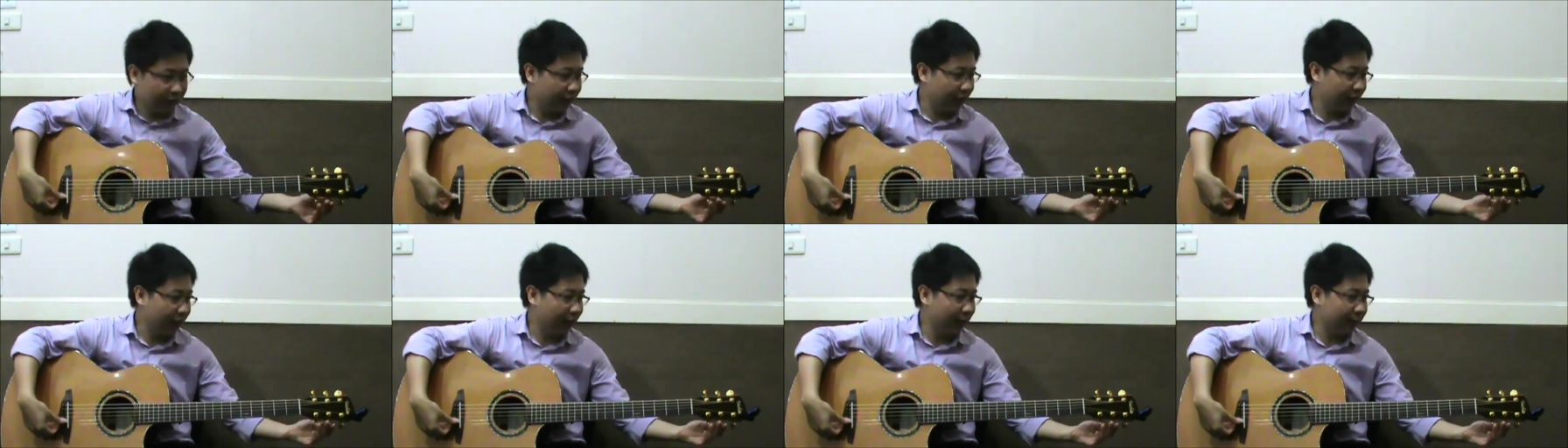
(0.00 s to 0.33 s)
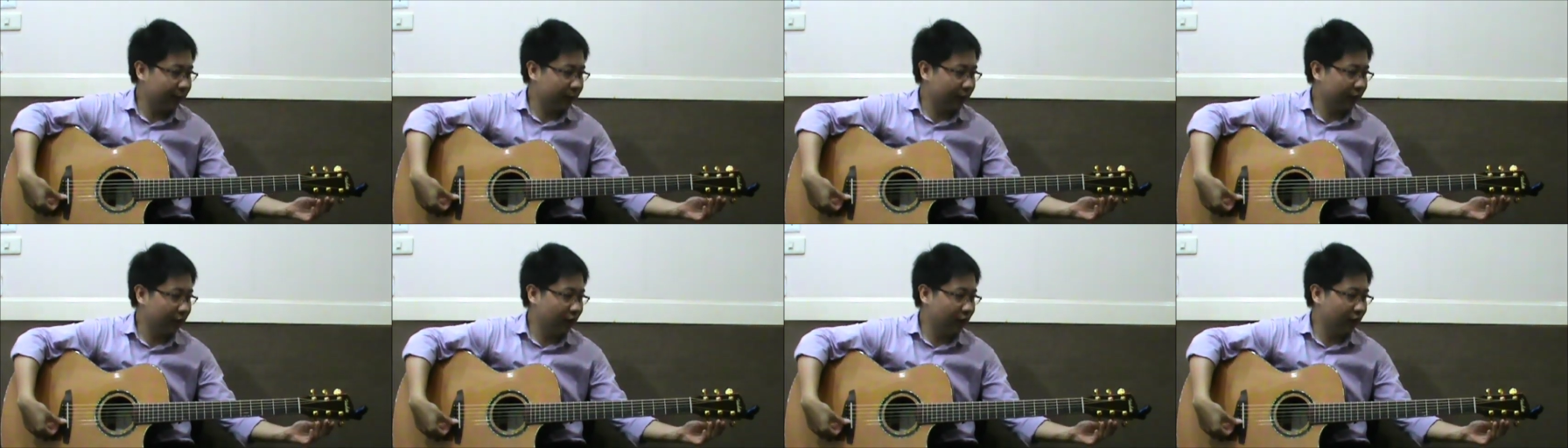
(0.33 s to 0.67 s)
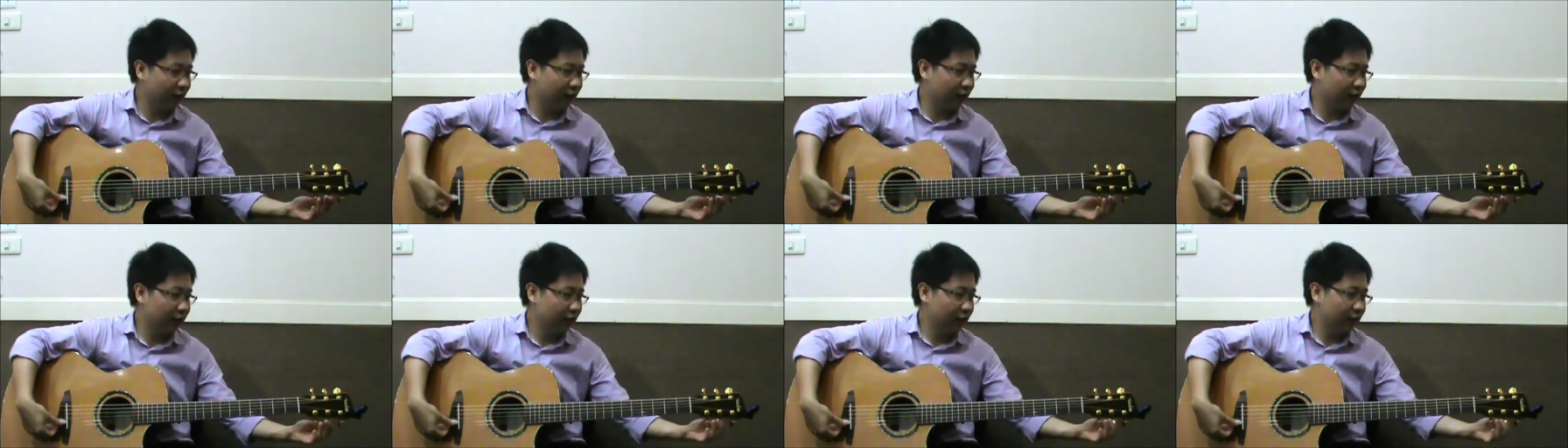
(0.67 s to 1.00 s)
นะครับก็
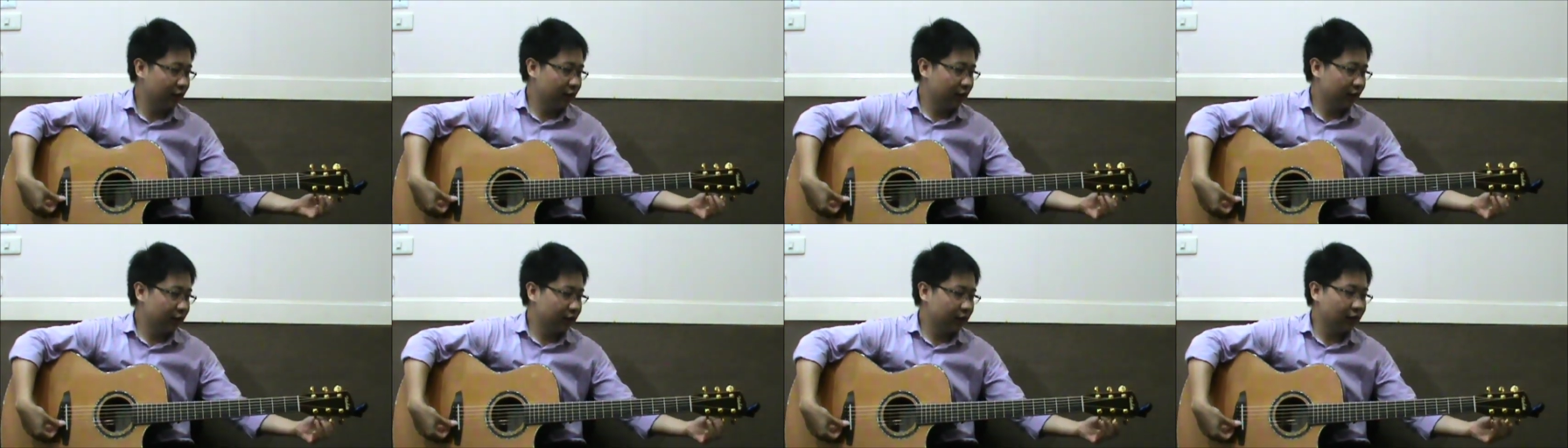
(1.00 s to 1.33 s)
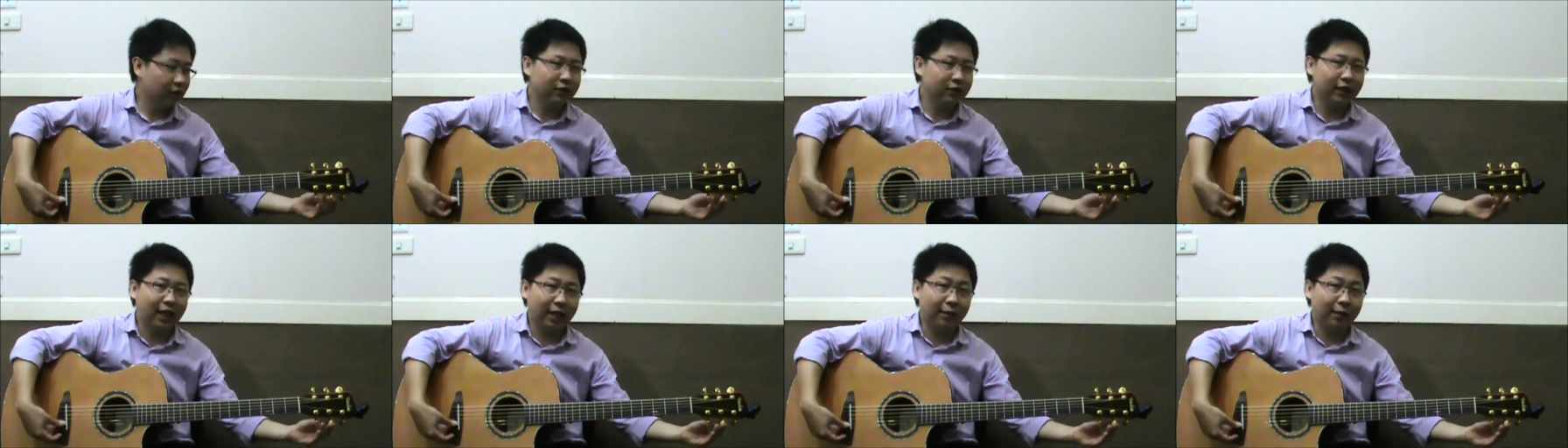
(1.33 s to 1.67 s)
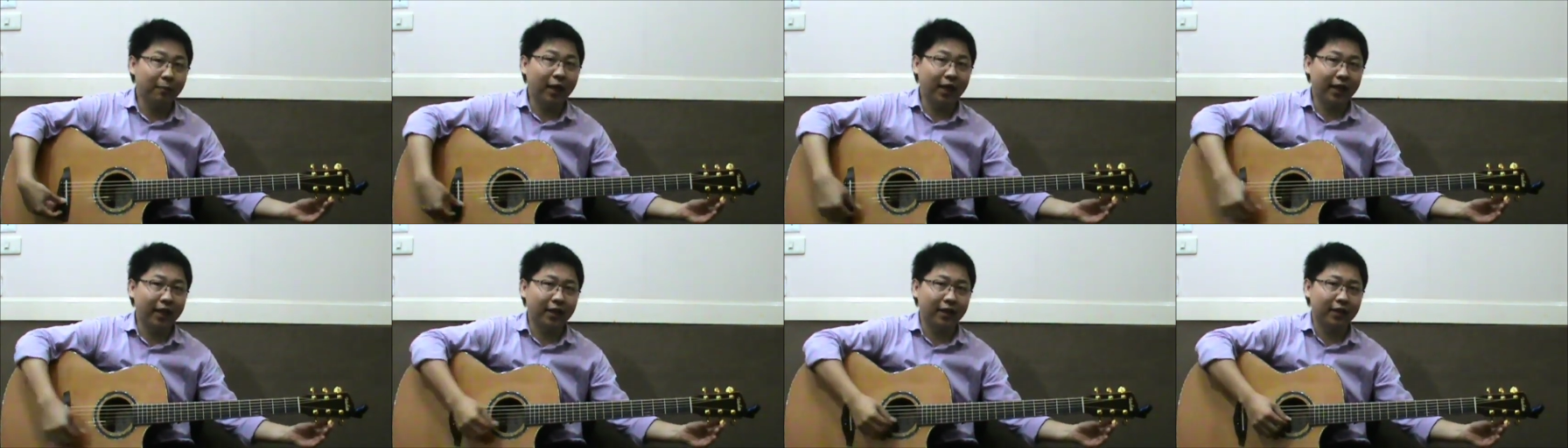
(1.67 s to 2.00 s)
ต้องตั้ง
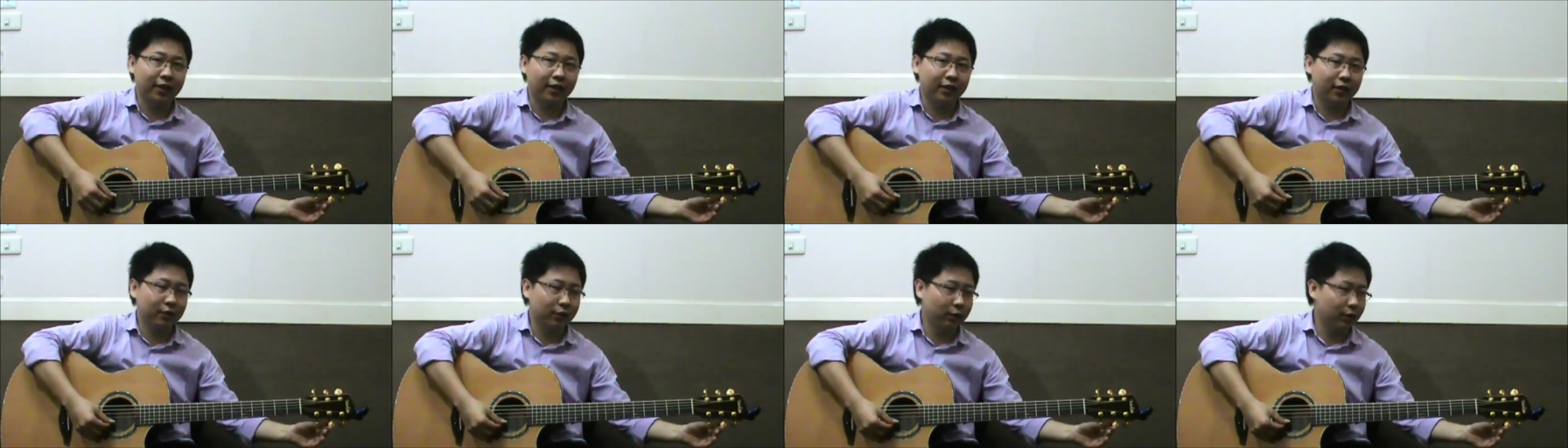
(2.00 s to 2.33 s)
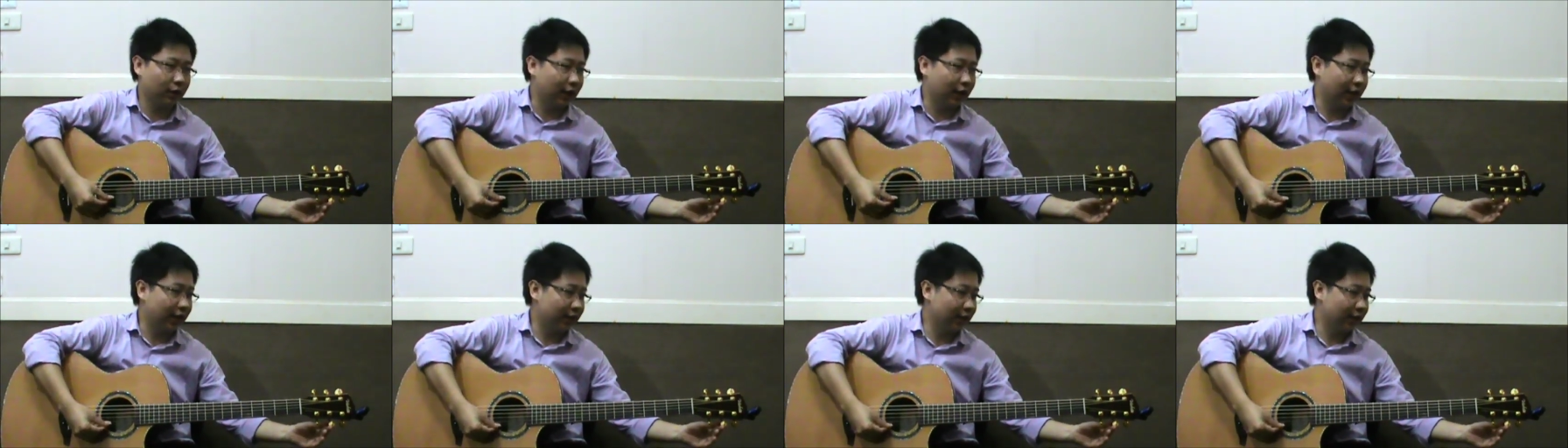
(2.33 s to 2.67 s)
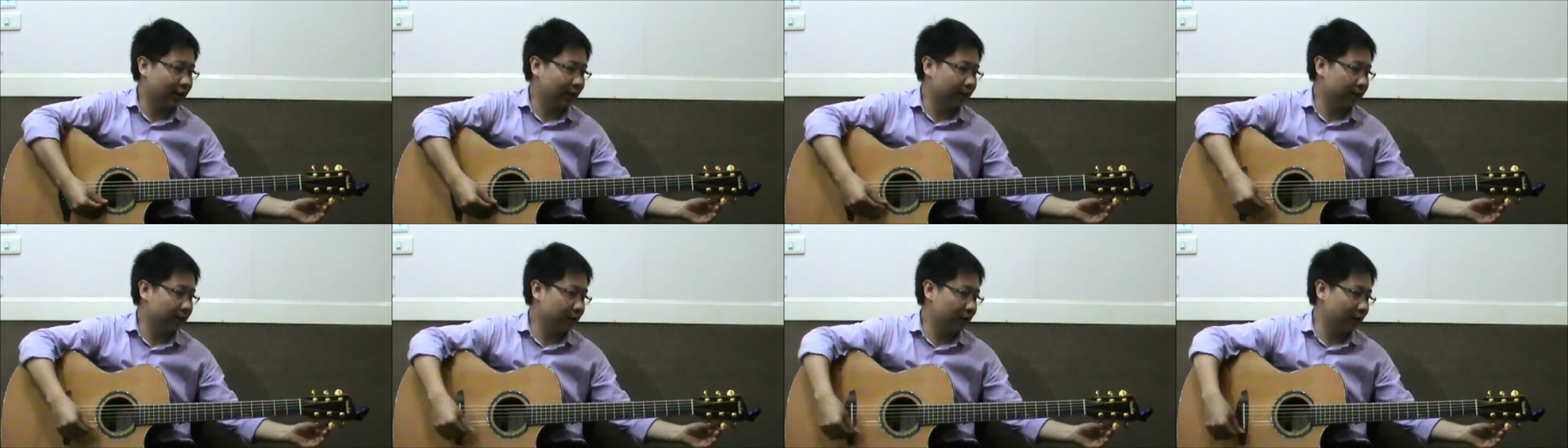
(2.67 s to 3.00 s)
ใหม่ทุกครั้ง
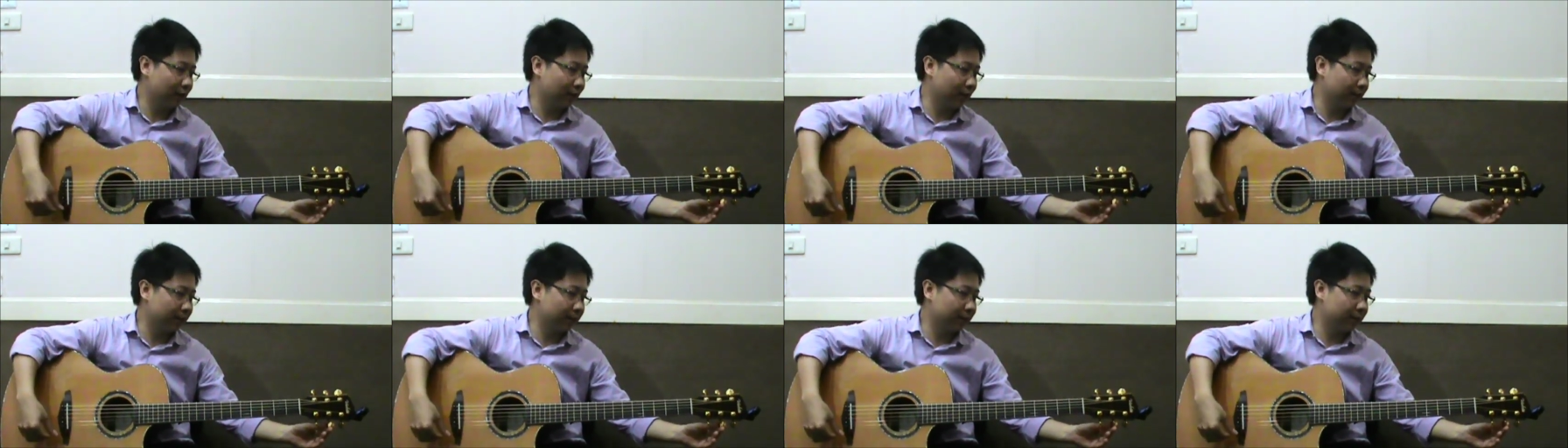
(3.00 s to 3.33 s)
สำ